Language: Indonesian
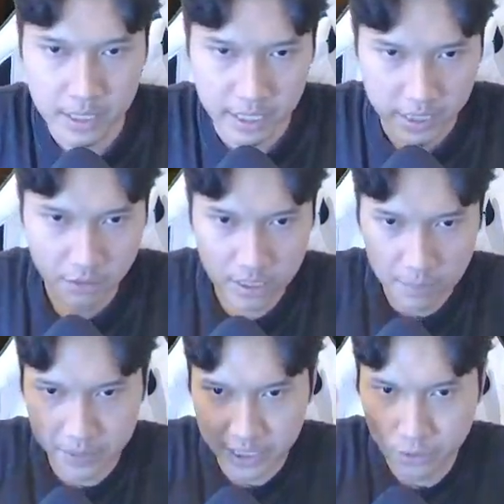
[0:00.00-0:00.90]
Kita udah
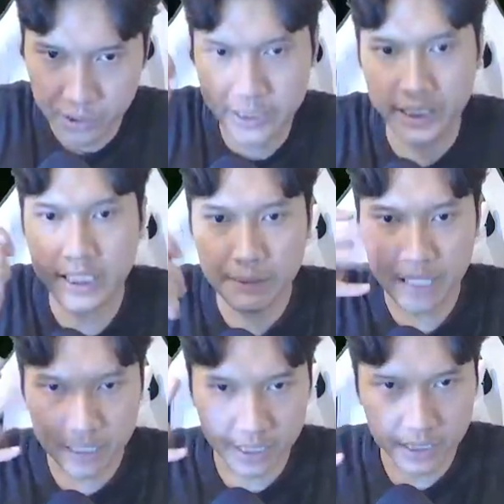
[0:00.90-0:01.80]
dapetin kuncinya,
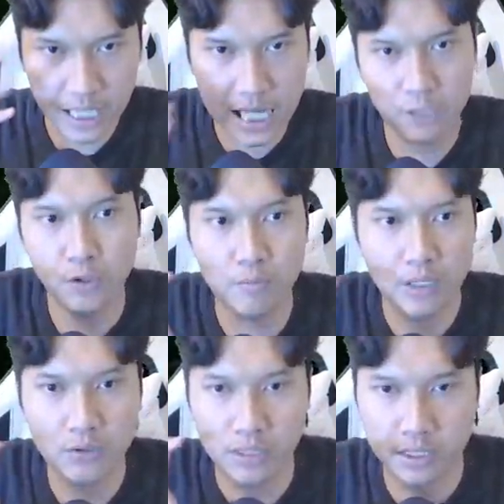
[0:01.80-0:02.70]
berarti kita langsung
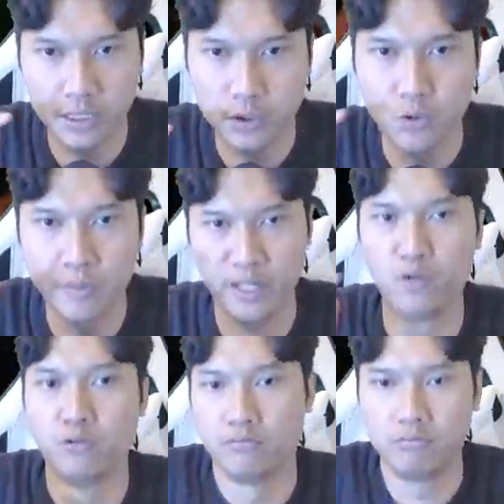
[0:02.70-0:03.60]
masuk ke Sumeum.